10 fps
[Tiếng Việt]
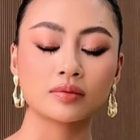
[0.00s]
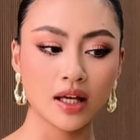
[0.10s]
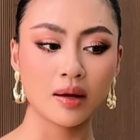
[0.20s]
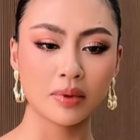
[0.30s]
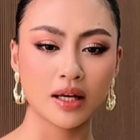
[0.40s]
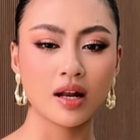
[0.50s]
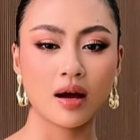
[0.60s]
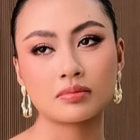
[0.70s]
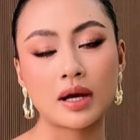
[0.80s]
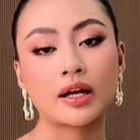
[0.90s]
thì em nghĩ
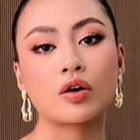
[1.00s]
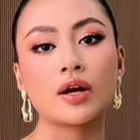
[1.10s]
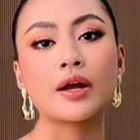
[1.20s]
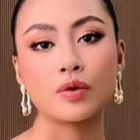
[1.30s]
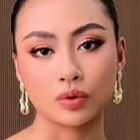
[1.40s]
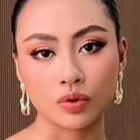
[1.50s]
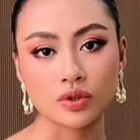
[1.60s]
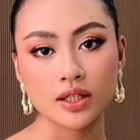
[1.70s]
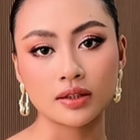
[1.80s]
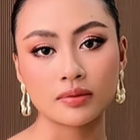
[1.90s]
là bạn ấy có đầy đủ tố
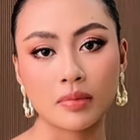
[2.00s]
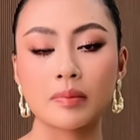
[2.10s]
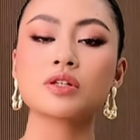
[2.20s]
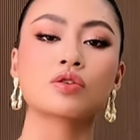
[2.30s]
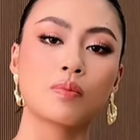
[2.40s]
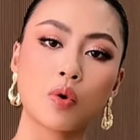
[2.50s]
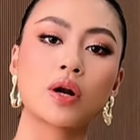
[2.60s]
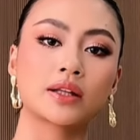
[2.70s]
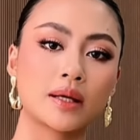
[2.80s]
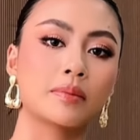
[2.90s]
chất mà Miss Cosmo
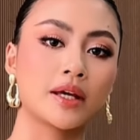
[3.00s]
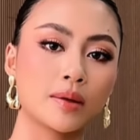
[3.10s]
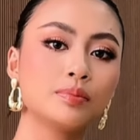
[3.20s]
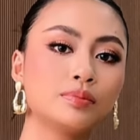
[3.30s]
đang tìm kiếm